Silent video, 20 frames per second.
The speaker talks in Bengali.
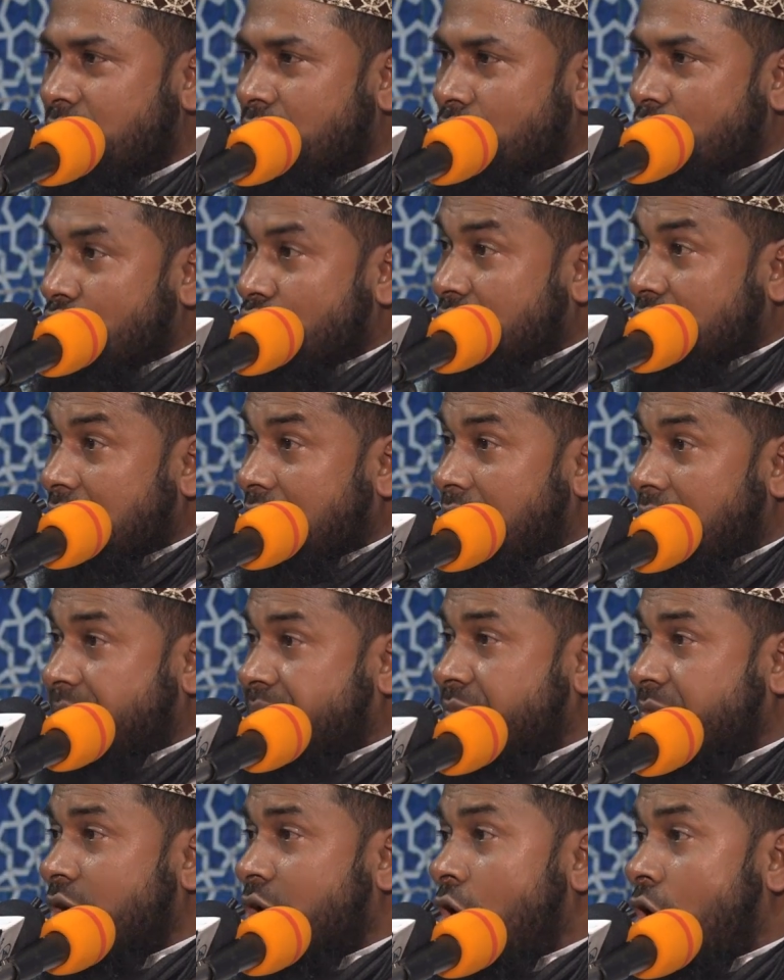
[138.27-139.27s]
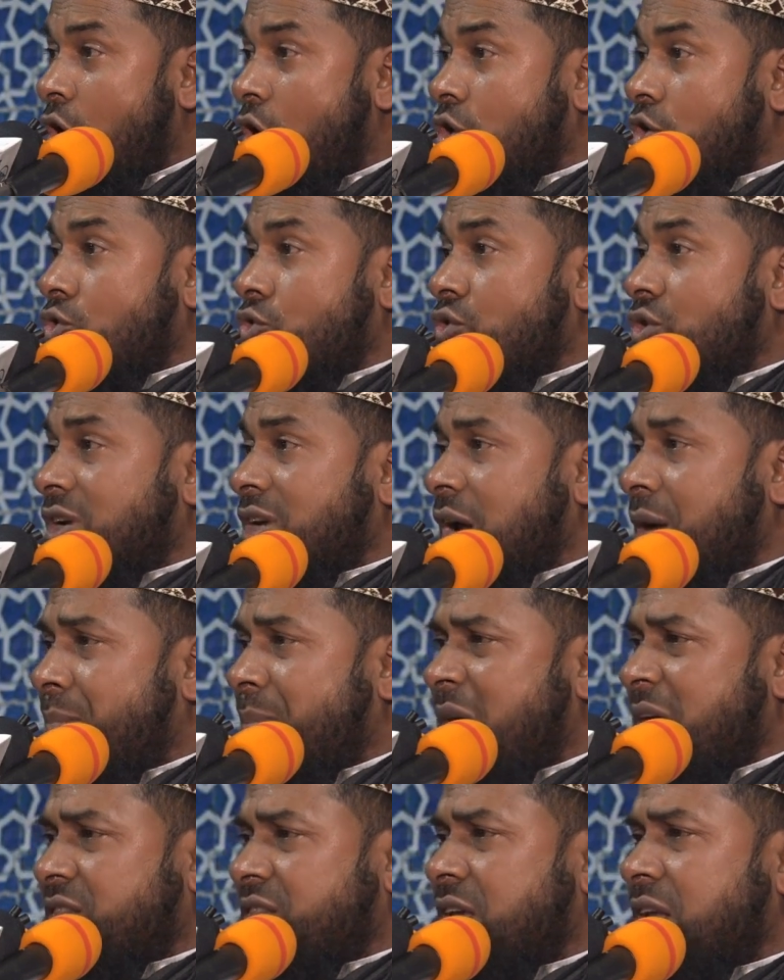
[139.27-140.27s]
কোনটা হক কোনটা
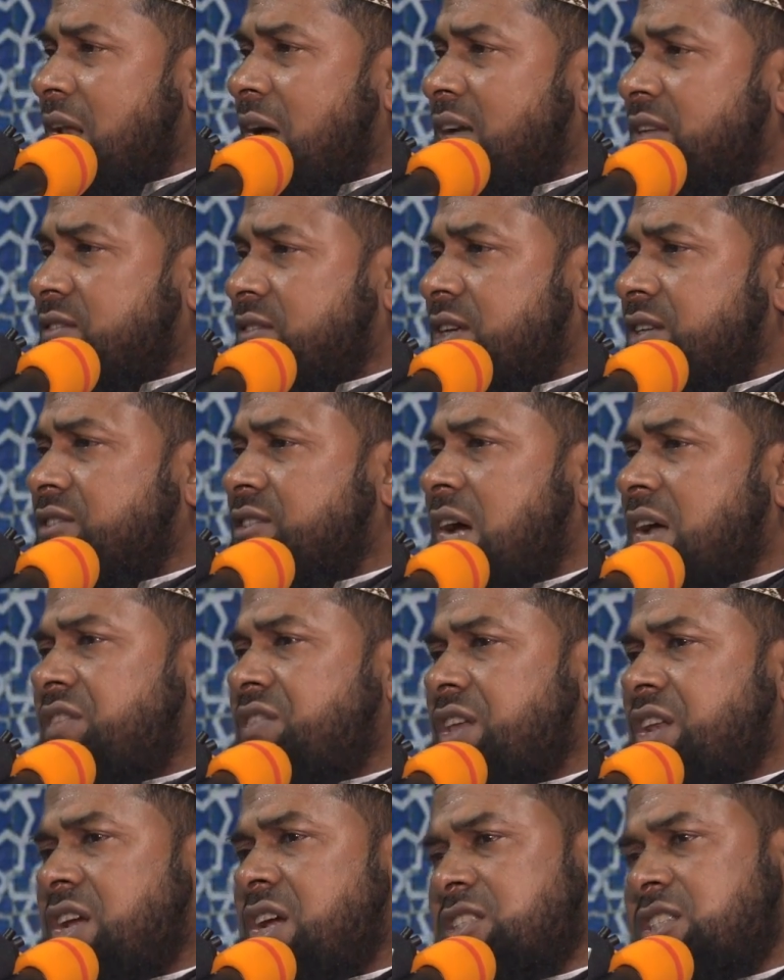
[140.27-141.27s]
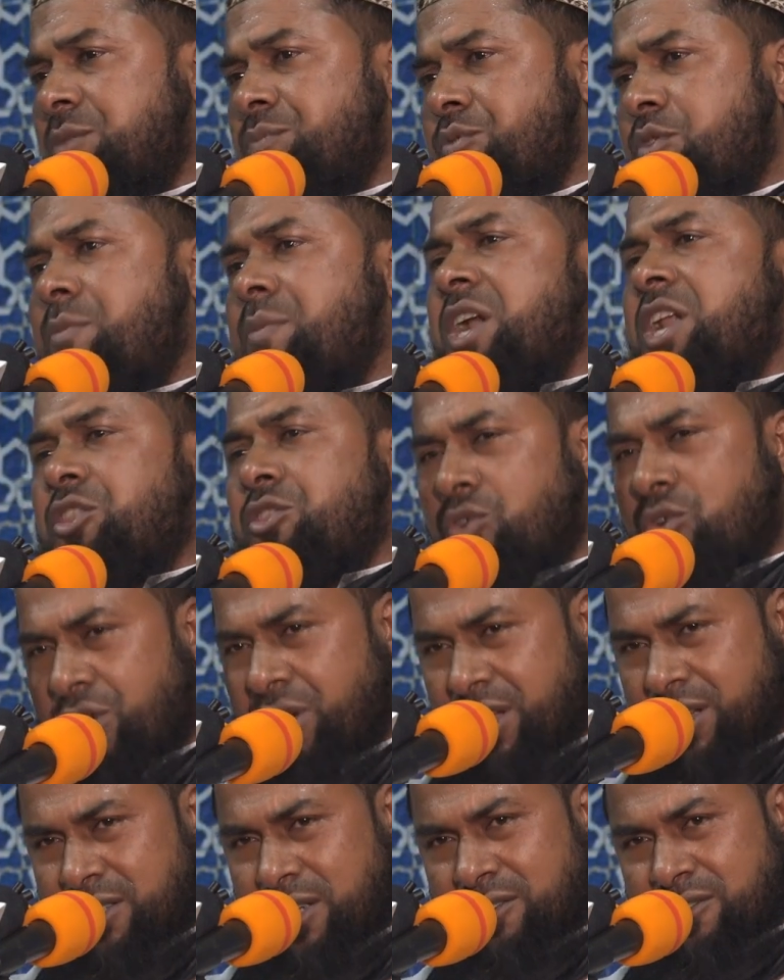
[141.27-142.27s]
বাতিল আজকে জাতির কাছে প্রমাণিত
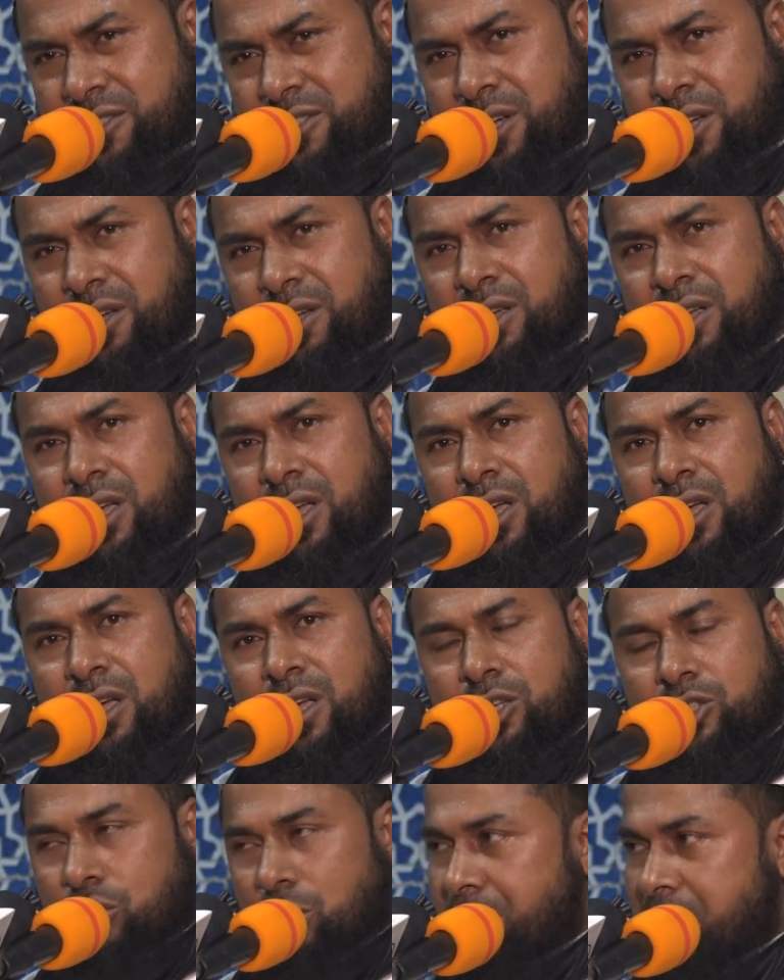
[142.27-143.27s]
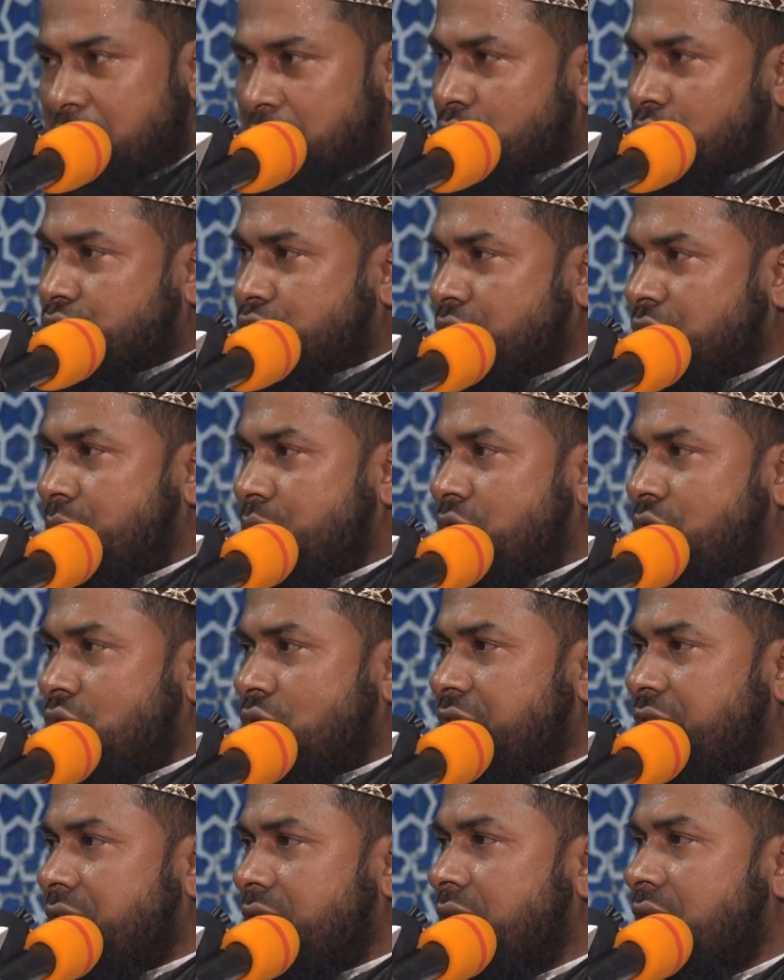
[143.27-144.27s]
হয়ে যাচ্ছে সম্মানিত সুদী
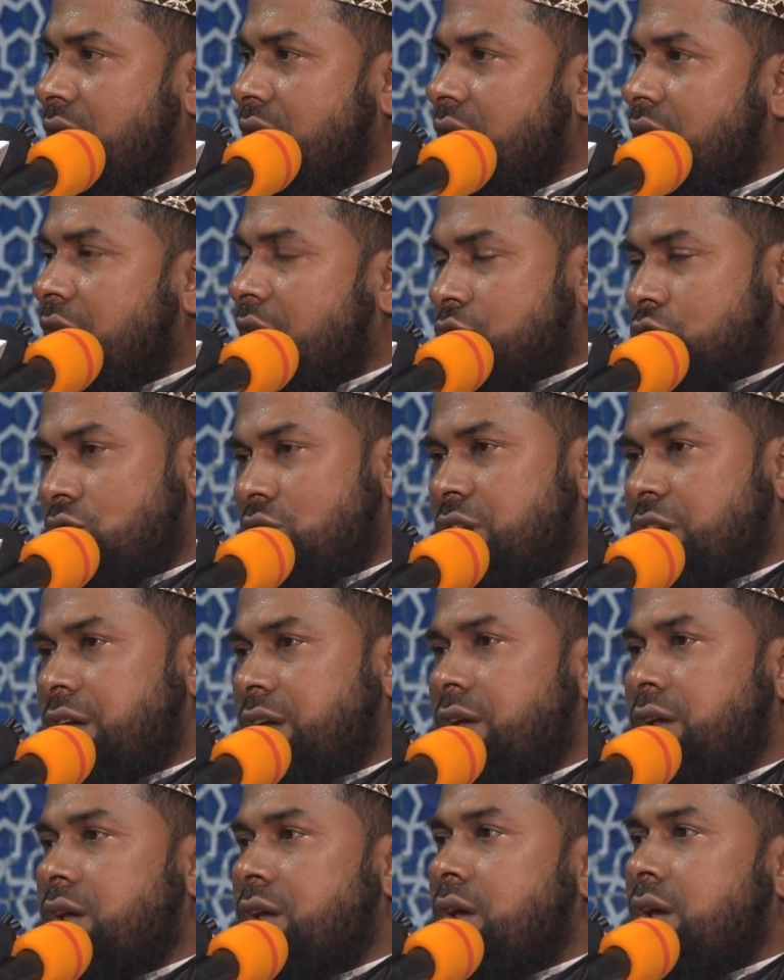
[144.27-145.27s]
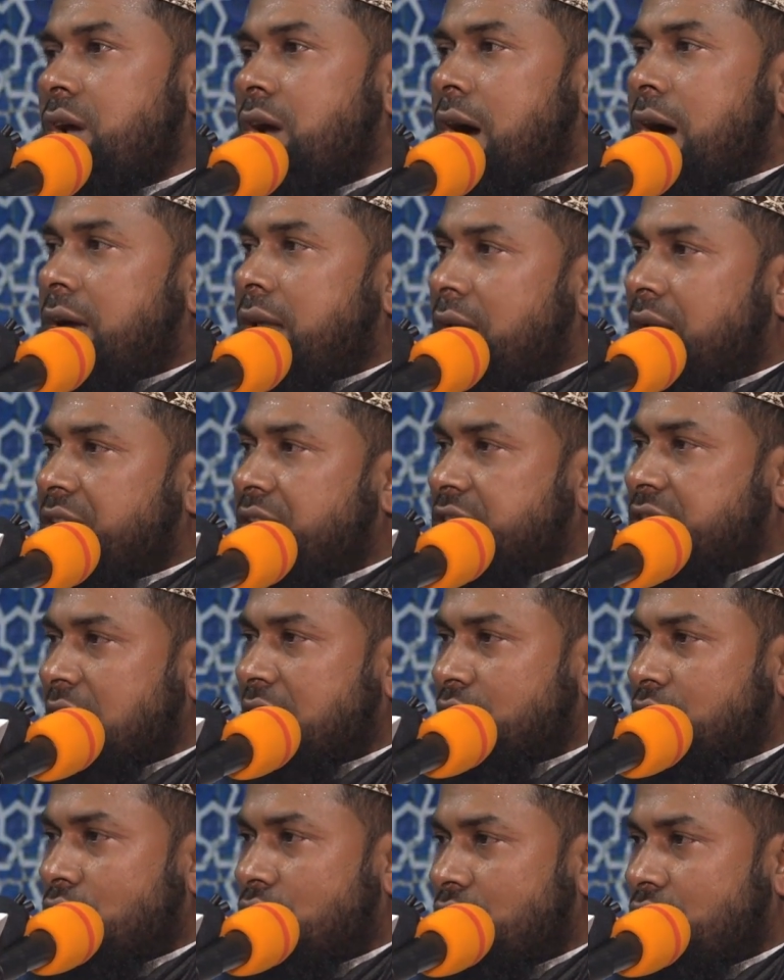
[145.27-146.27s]
মন্ডলী এজন্যে আহলাদিস
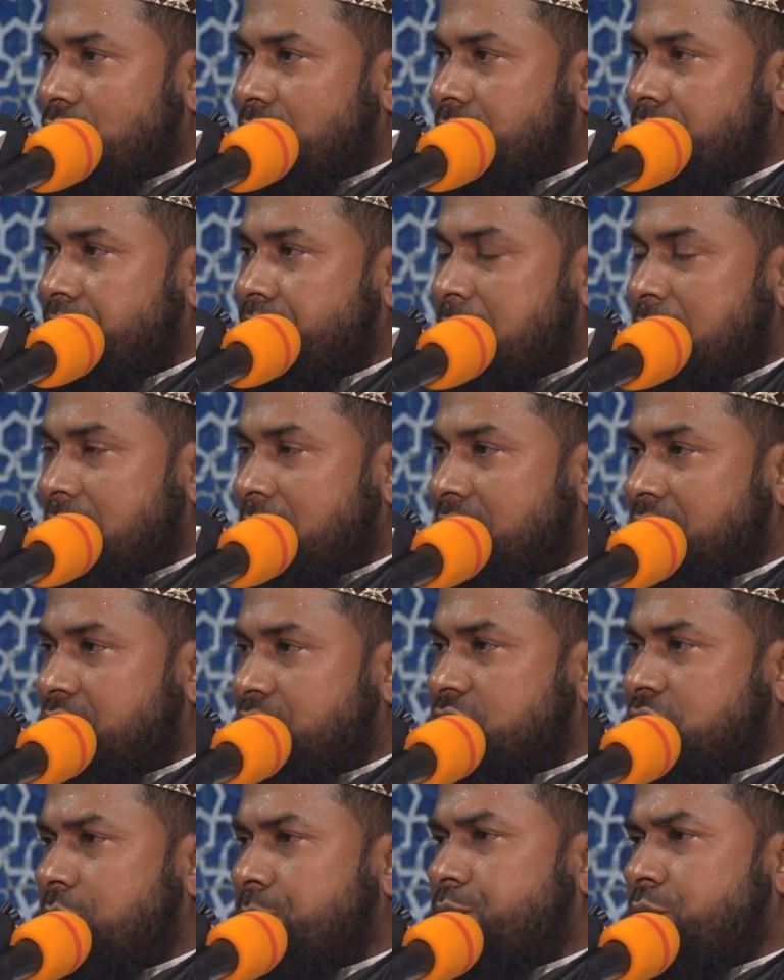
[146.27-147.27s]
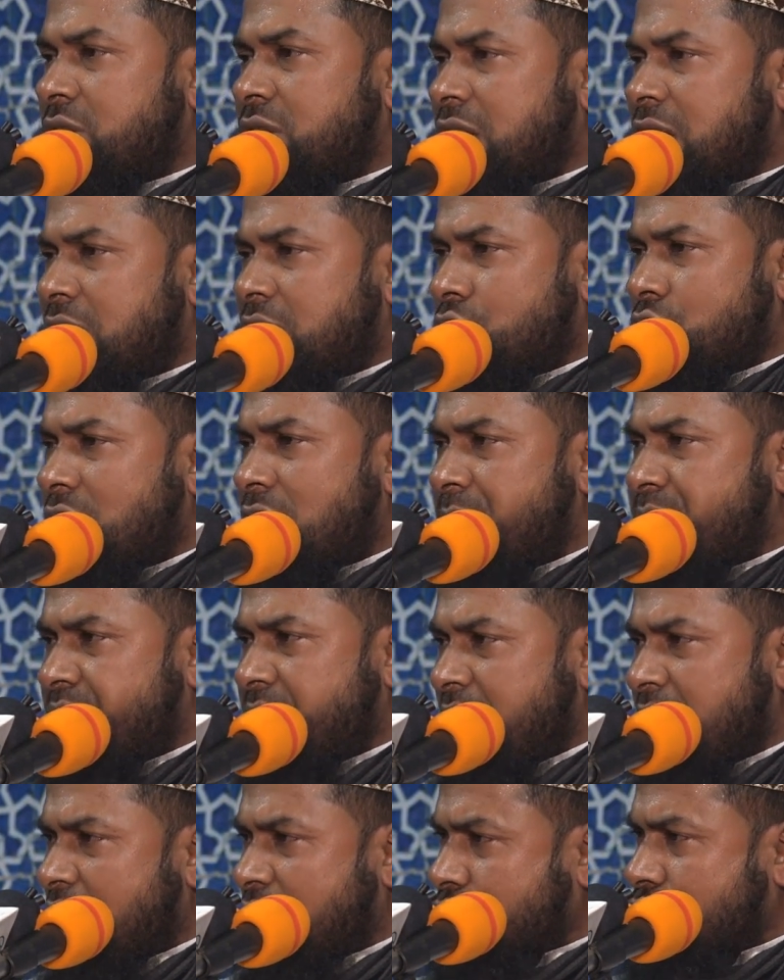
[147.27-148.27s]
আন্দোলন বাংলাদেশের পতাকা তোলে
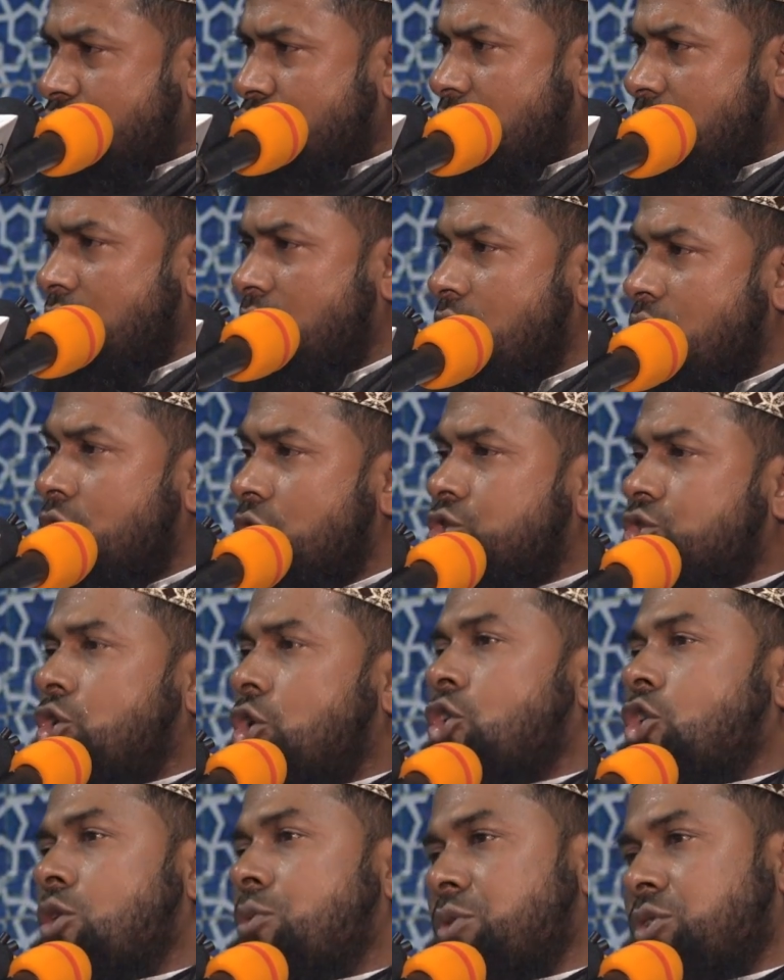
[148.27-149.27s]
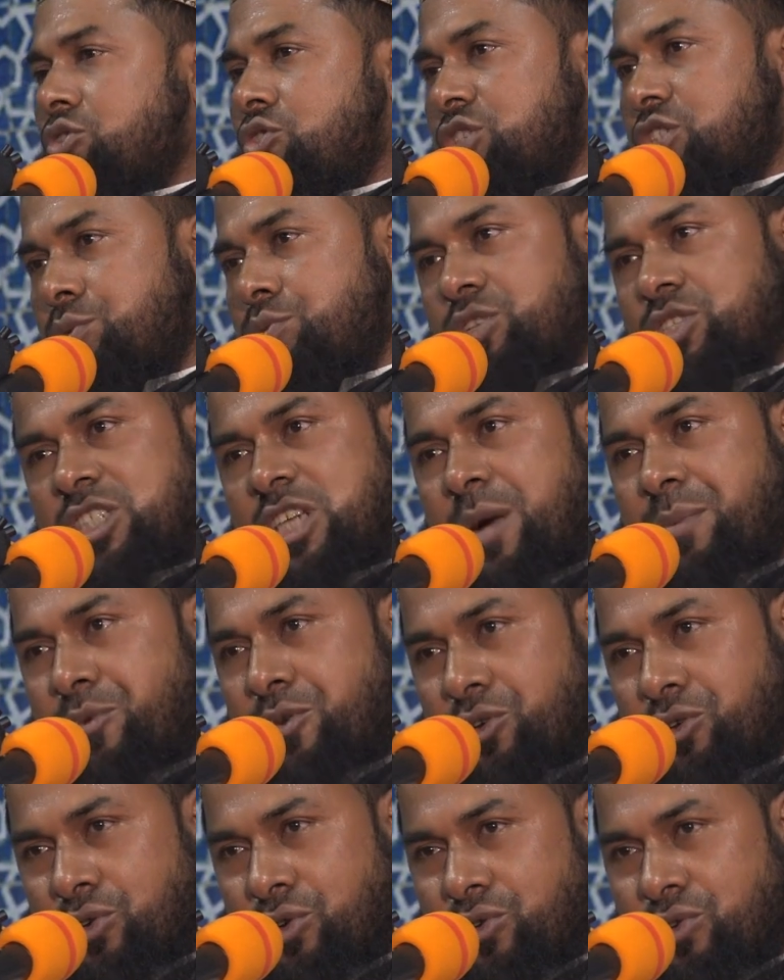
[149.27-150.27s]
আপনারা আসুন সংঘবদ্ধ জীবন
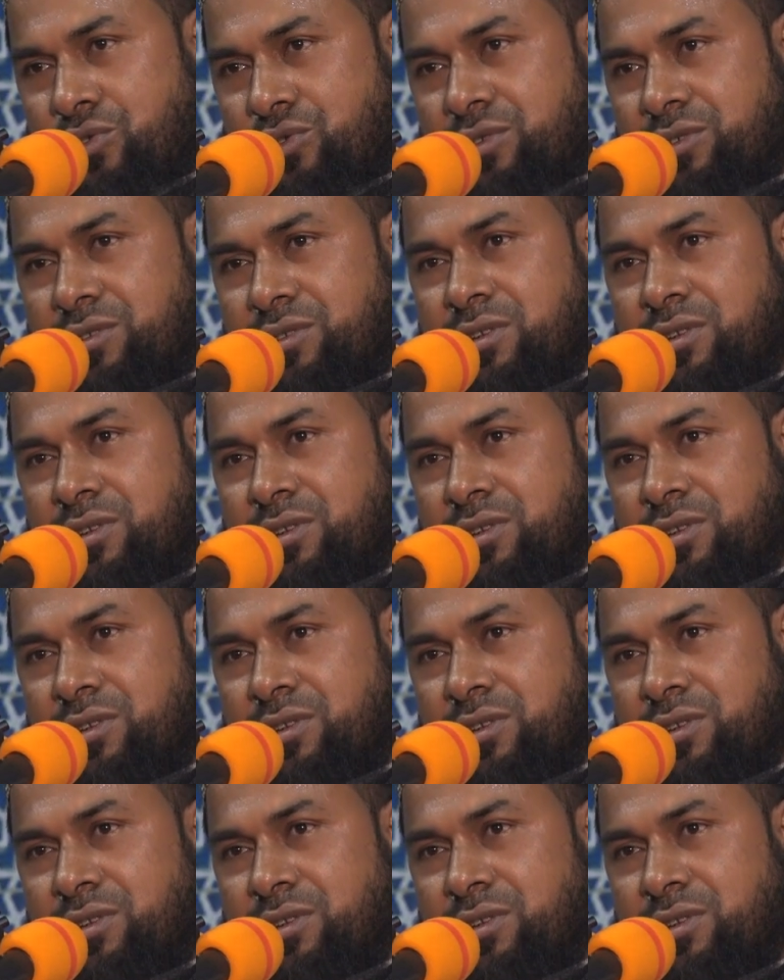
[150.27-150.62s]
যাপন করুন